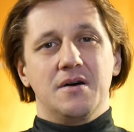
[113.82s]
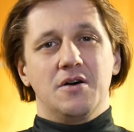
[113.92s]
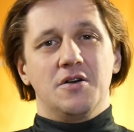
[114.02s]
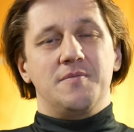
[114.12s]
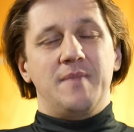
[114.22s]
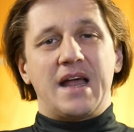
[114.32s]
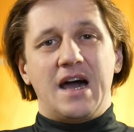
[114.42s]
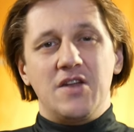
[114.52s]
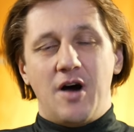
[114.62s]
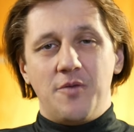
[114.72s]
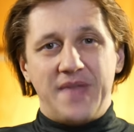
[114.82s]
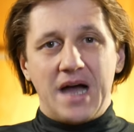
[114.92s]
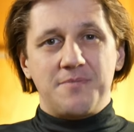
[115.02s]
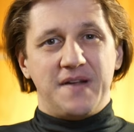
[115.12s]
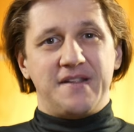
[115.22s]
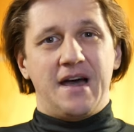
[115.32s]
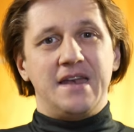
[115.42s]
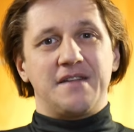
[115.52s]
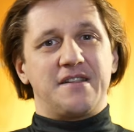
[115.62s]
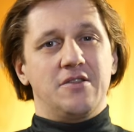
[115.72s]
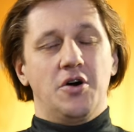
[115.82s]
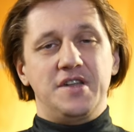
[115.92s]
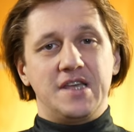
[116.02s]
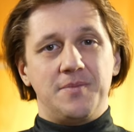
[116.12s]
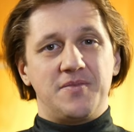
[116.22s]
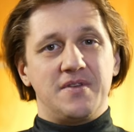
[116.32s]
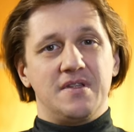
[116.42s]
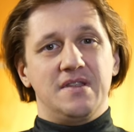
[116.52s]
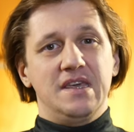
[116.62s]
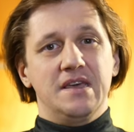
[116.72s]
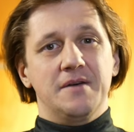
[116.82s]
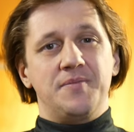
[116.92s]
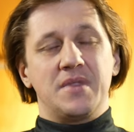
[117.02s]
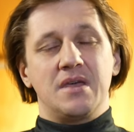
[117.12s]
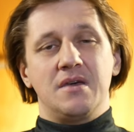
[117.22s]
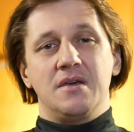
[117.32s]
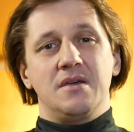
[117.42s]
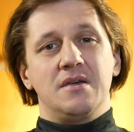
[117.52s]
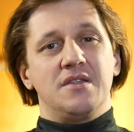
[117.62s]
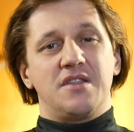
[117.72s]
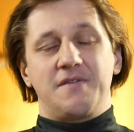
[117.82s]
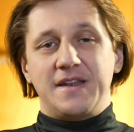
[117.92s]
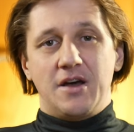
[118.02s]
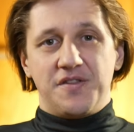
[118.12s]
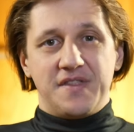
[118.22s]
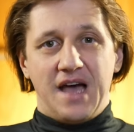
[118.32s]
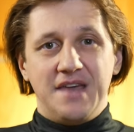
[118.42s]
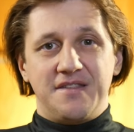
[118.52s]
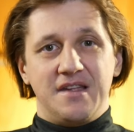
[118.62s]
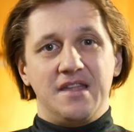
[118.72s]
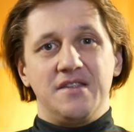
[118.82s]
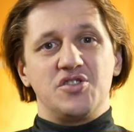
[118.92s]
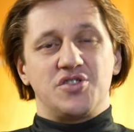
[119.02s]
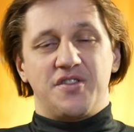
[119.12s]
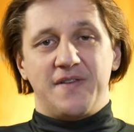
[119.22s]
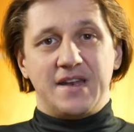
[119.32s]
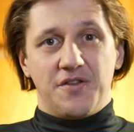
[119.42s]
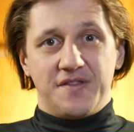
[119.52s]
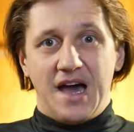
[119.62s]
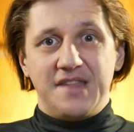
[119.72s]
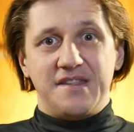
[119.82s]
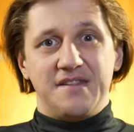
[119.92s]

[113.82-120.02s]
Und man kann überhaupt dankbar sein, dass es Leute gibt, die 2013, schon 2013